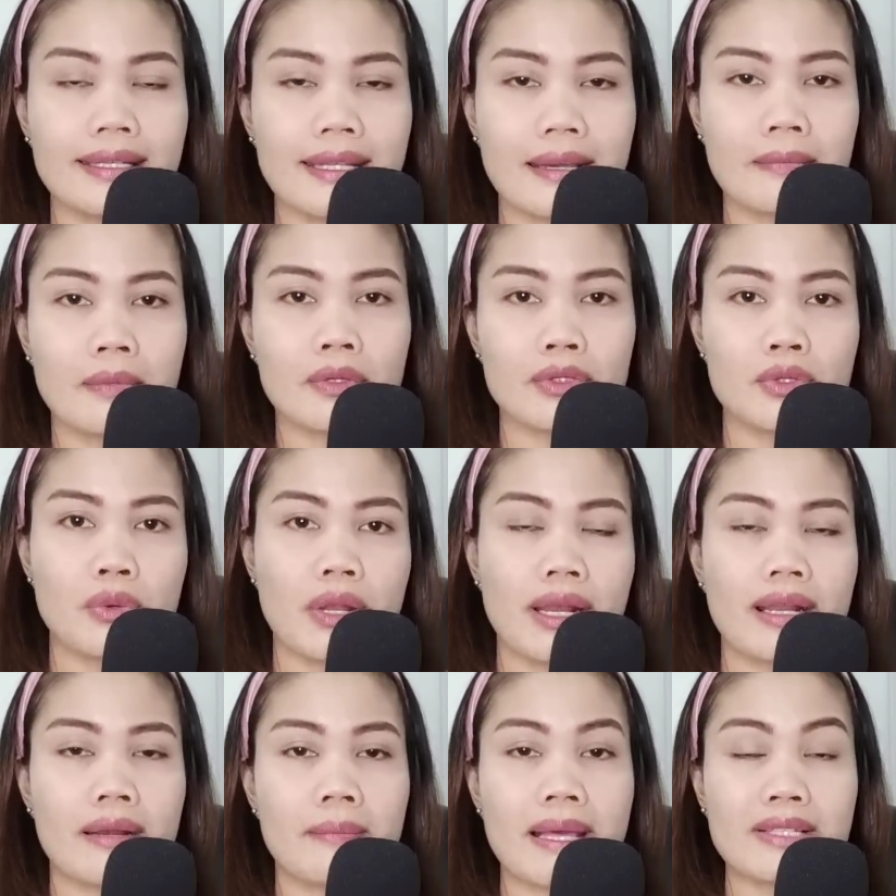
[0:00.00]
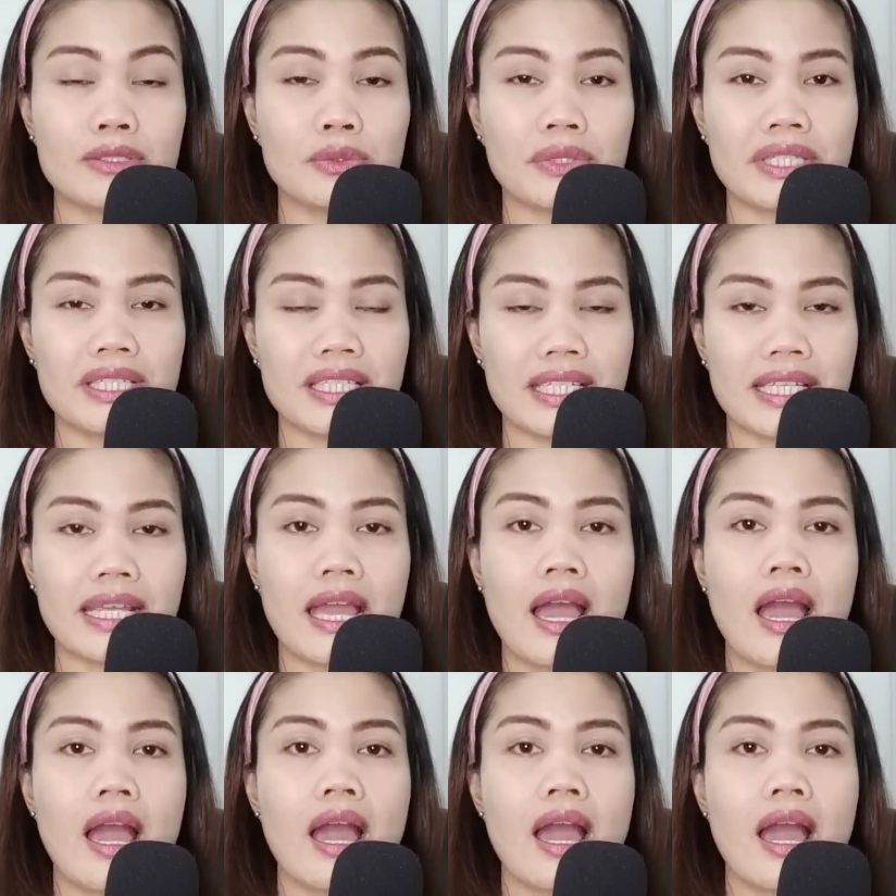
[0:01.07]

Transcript: ya mau jualan baju ini,